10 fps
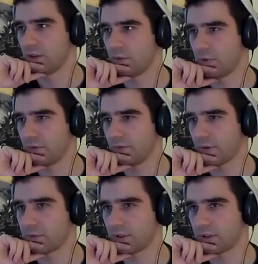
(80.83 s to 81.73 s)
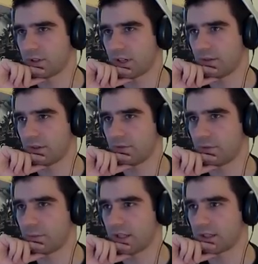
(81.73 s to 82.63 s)
No i powiem wam, że to jest ciekawa
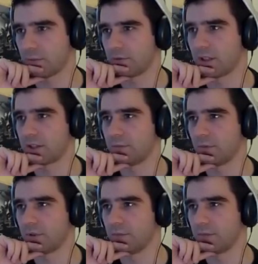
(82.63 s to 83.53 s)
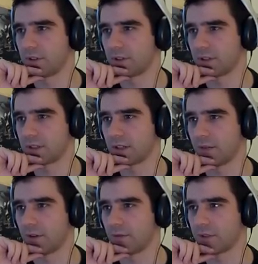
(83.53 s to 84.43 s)
informacja, bo nad tym, o tym też się
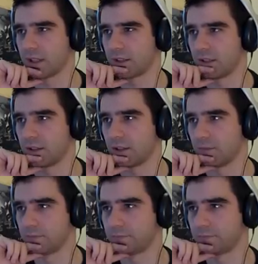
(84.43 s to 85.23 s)
zastanawiałem w ostatniej grze.